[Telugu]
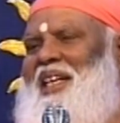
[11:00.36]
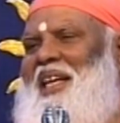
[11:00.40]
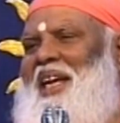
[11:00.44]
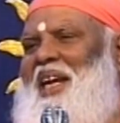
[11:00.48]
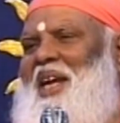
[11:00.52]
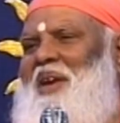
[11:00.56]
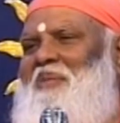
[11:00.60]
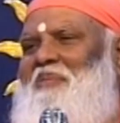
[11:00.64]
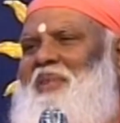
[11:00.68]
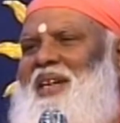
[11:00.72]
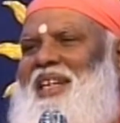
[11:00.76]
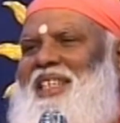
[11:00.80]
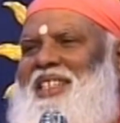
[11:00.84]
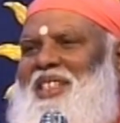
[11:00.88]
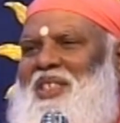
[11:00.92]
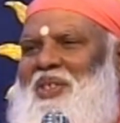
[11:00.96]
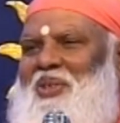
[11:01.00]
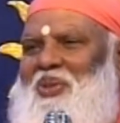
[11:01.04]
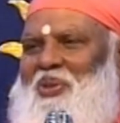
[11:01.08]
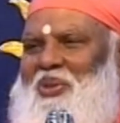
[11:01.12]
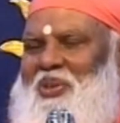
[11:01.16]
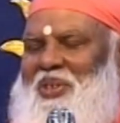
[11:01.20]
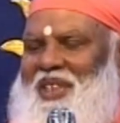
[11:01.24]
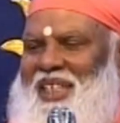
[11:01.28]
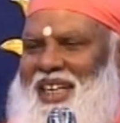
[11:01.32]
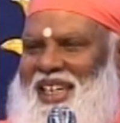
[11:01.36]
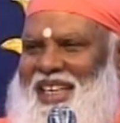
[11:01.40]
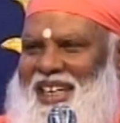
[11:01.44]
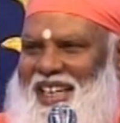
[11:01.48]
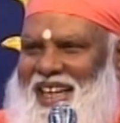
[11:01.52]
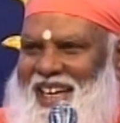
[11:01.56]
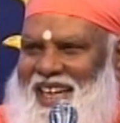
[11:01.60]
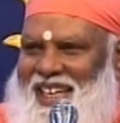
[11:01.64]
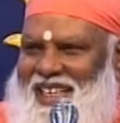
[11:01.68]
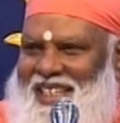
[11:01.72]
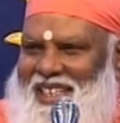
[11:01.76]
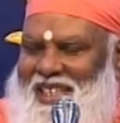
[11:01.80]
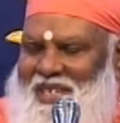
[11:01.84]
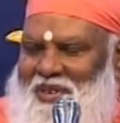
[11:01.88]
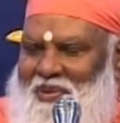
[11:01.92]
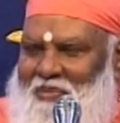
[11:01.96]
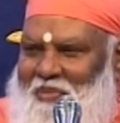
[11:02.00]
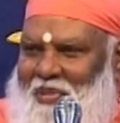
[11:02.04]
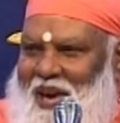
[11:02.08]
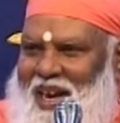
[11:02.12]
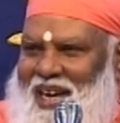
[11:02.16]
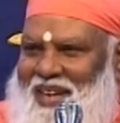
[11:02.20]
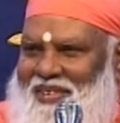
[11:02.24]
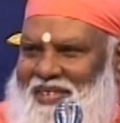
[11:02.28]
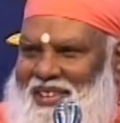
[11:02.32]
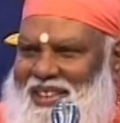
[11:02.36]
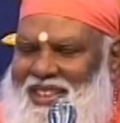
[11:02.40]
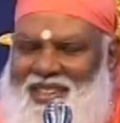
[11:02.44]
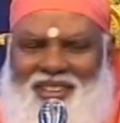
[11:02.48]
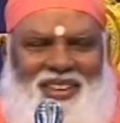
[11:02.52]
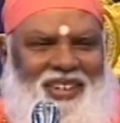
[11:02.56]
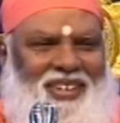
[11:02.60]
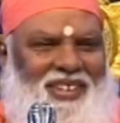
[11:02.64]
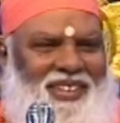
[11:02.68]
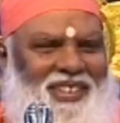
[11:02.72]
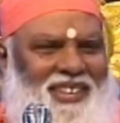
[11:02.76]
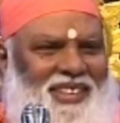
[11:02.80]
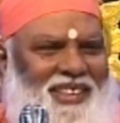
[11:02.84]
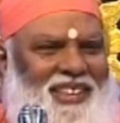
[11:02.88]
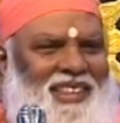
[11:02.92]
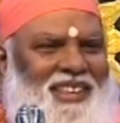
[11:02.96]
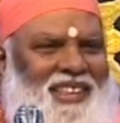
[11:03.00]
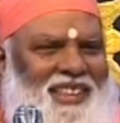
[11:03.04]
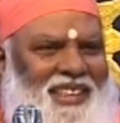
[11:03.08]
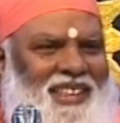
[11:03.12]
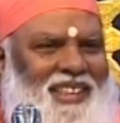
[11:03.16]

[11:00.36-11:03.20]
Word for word: మార్కండేయ మహర్షి చూసినట్టే భాగవతంలో